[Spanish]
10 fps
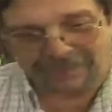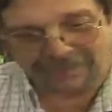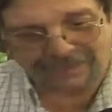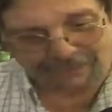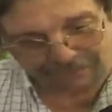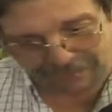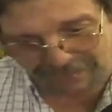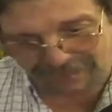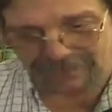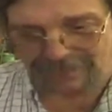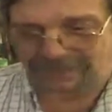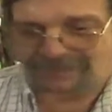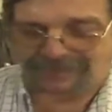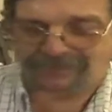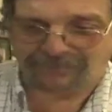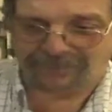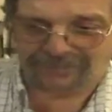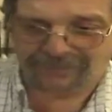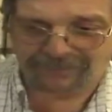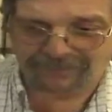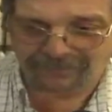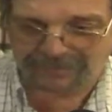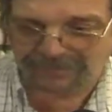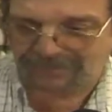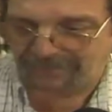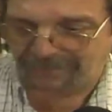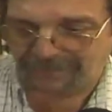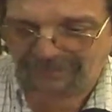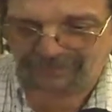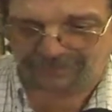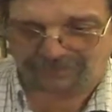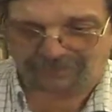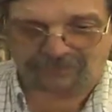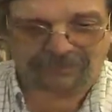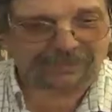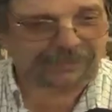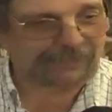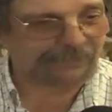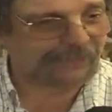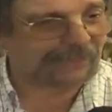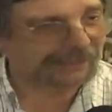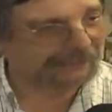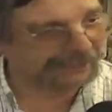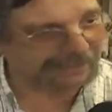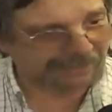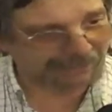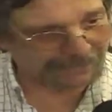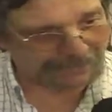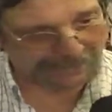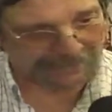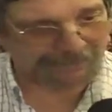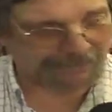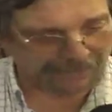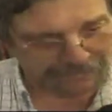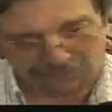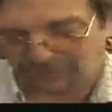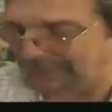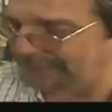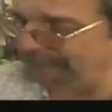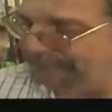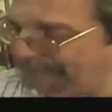esa pequeña decisión hasta que un día mi hijo encuentra una revista vieja española